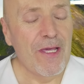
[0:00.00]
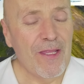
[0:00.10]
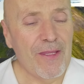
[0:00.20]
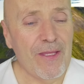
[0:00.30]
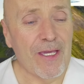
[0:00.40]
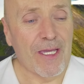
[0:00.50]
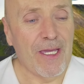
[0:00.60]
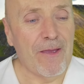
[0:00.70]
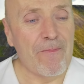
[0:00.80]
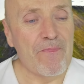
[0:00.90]
de
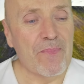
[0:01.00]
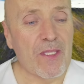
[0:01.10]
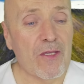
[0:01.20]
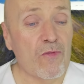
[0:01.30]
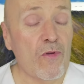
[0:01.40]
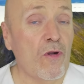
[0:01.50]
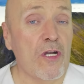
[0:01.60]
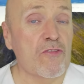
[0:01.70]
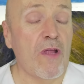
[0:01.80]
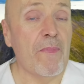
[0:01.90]
que tú
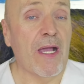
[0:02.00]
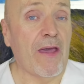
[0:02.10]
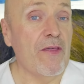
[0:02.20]
coges una placa